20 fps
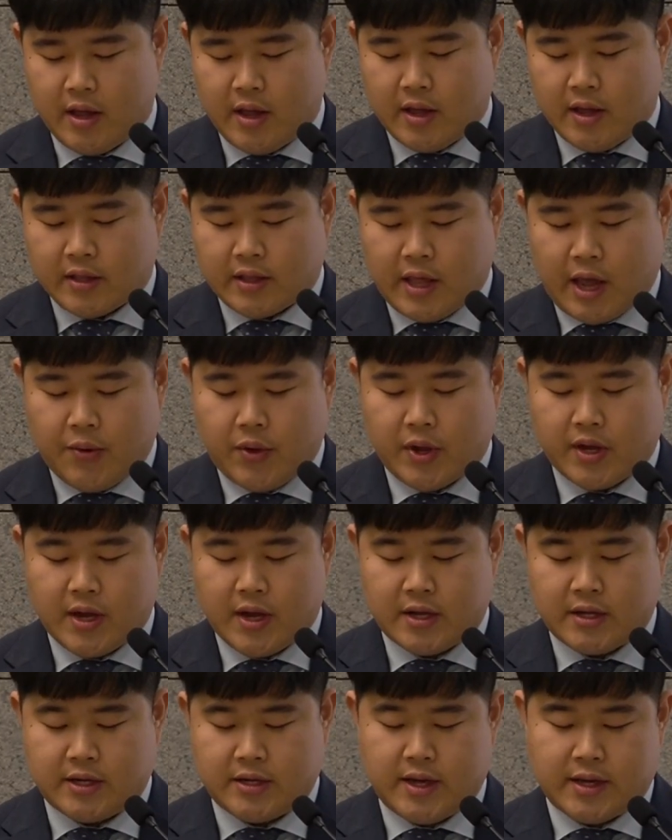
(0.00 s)
다윗과
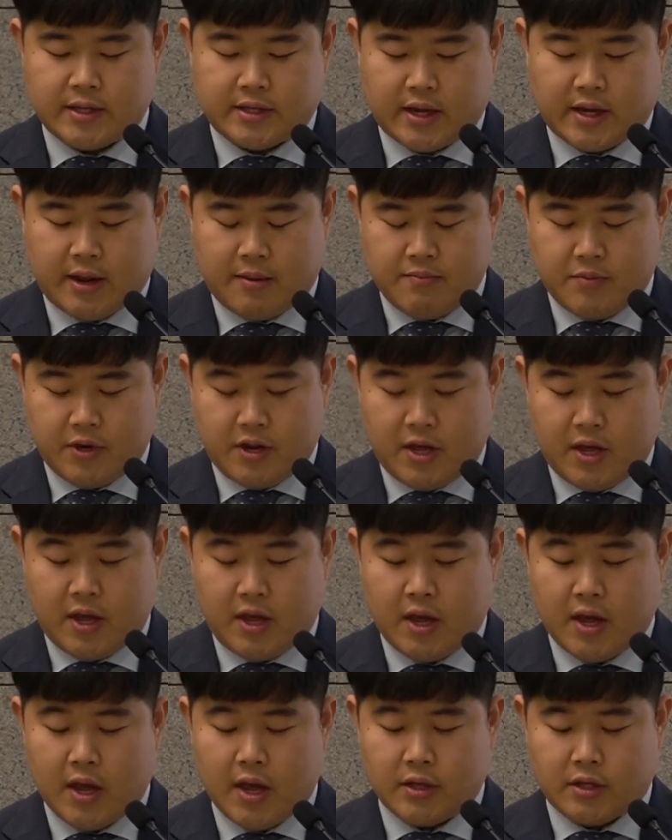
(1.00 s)
그의 사람들이
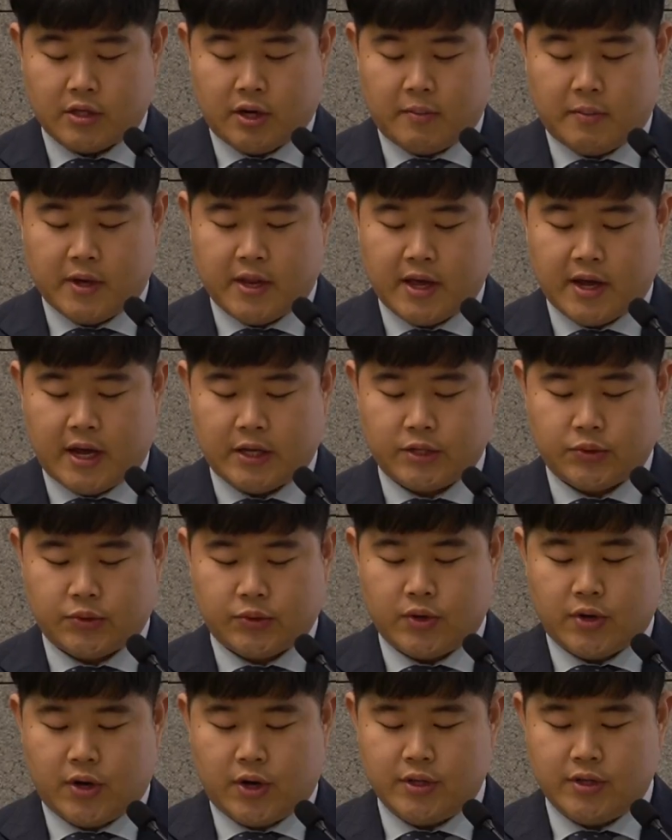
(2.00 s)
저마다 가족을
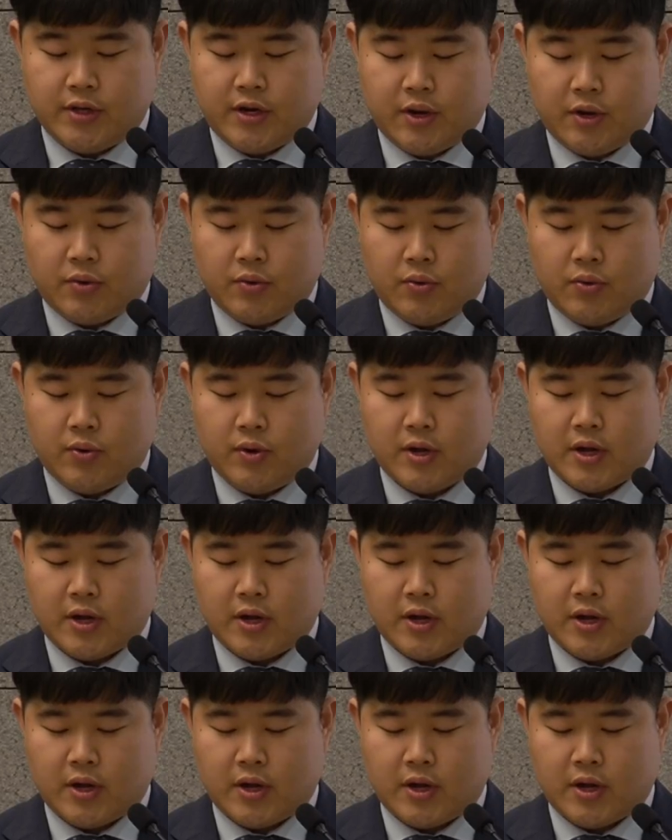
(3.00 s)
거느리고